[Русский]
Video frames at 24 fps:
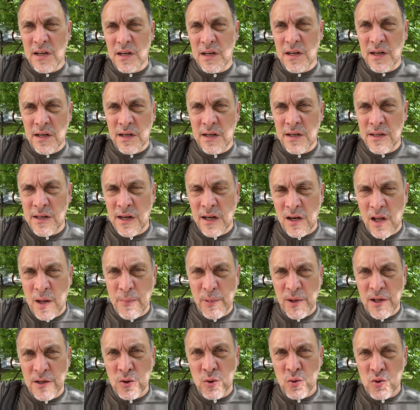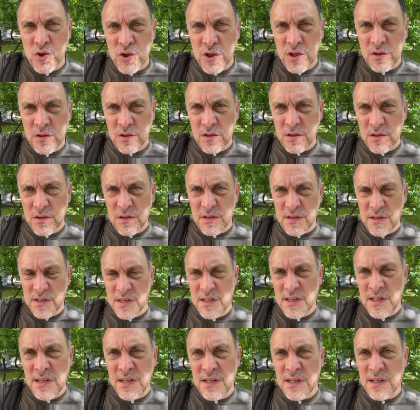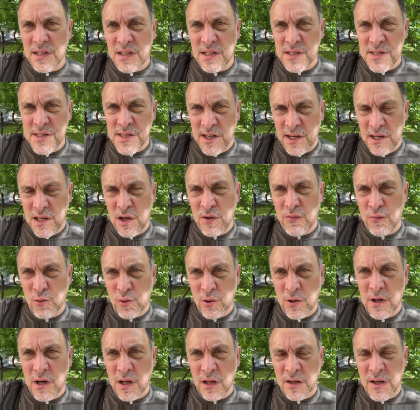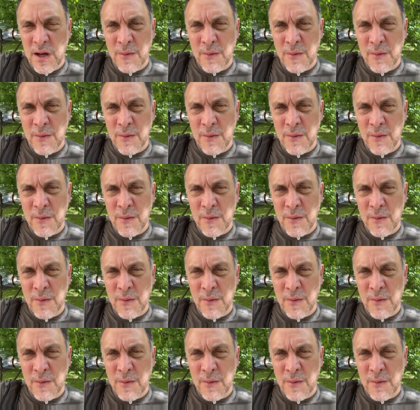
э, Николай Платошкин, и Сергей Фургал.